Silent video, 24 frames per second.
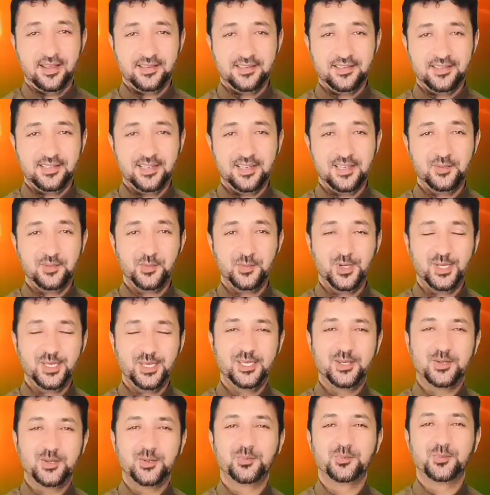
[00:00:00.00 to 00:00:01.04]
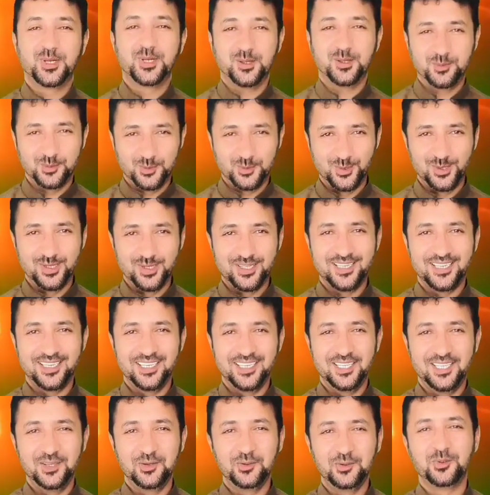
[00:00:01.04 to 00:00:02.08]
السلام عليكم ورحمة
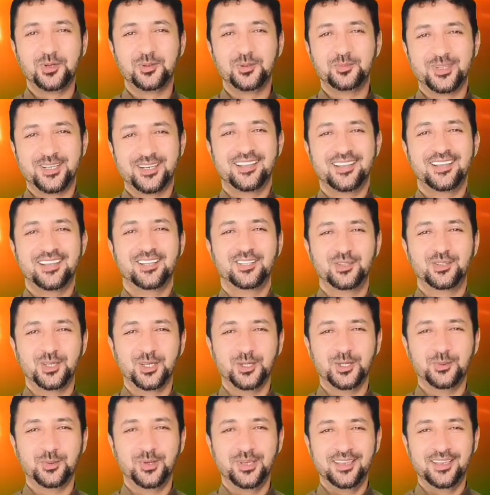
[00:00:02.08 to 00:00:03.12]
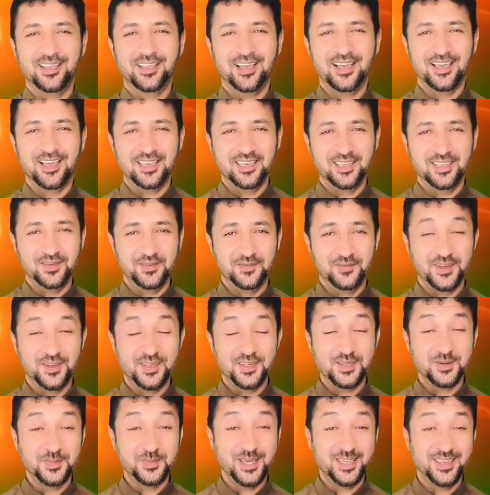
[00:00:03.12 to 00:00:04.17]
الله وبركاته إخوين حاليا في
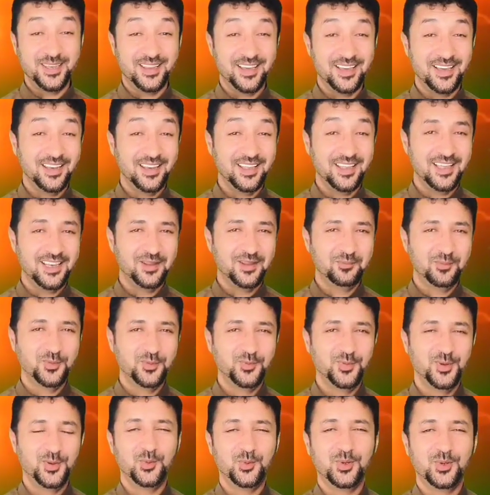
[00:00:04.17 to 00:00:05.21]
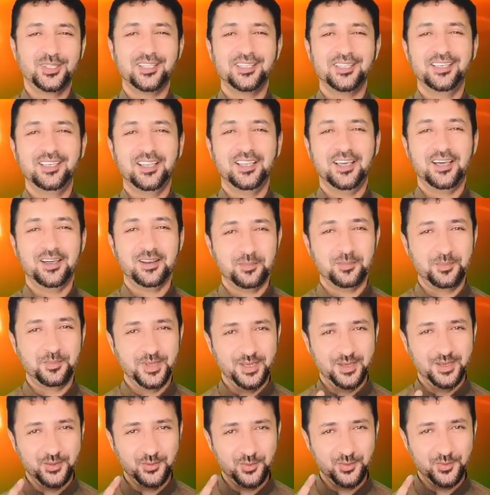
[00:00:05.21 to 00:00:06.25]
جميع أنحاء العالم وفي الوطن
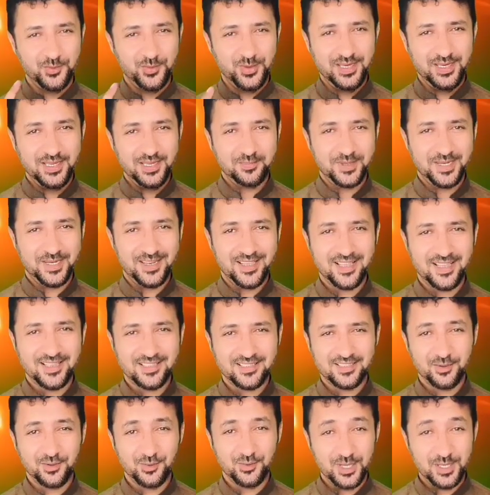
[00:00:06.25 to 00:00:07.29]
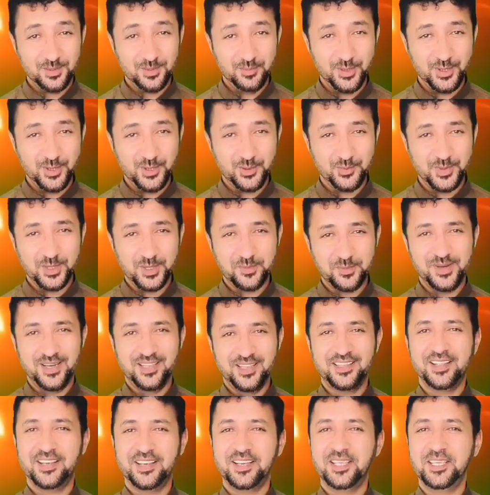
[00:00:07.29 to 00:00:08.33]
العربي وفي اليمن خاصة أرحب بكم
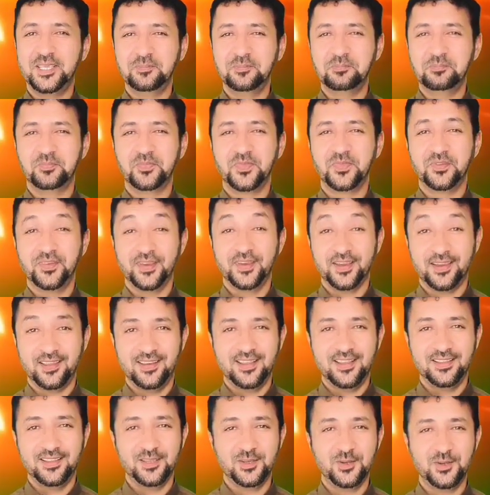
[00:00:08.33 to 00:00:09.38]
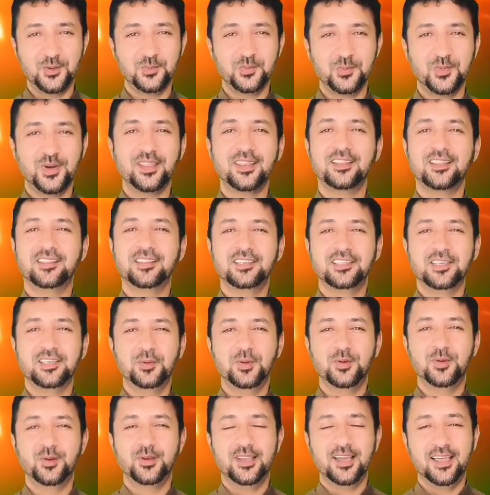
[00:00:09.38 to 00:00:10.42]
أجمل ترحيب في قناتكم قناة
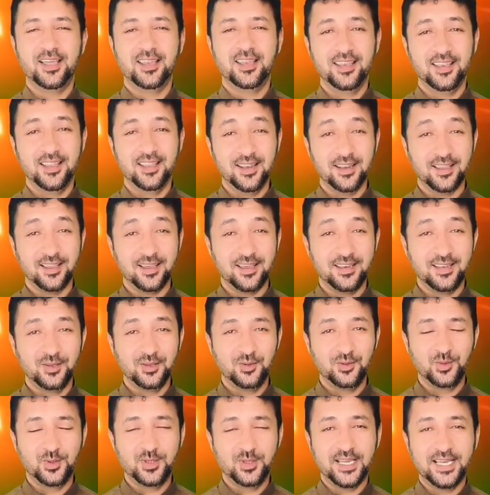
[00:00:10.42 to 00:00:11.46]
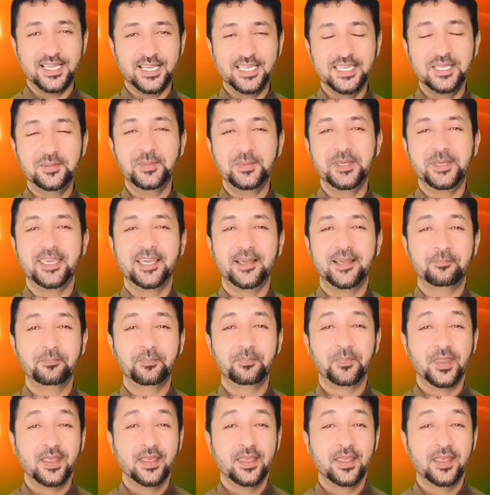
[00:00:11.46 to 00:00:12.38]
الجبل والنحل القناة التعليمية